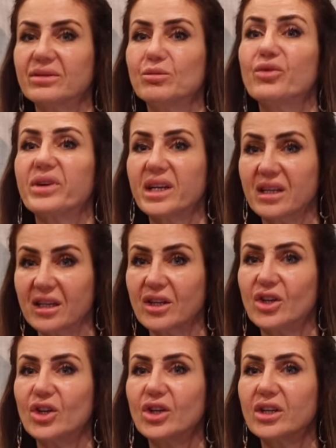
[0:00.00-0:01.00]
مفكر
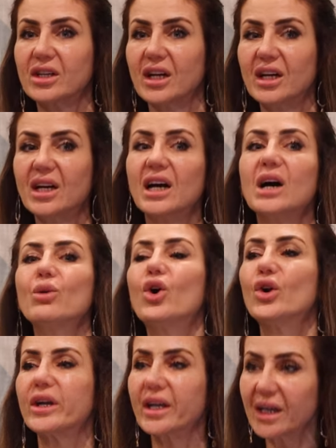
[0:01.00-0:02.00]
حر او
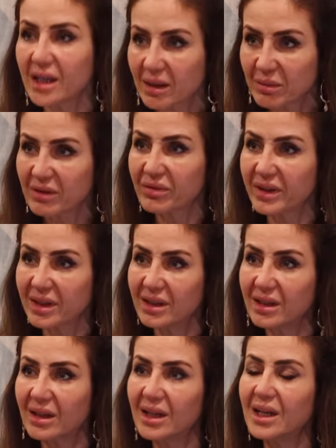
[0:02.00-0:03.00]
حريه
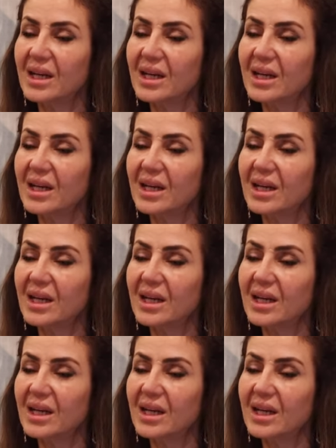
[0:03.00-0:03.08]
بالفكر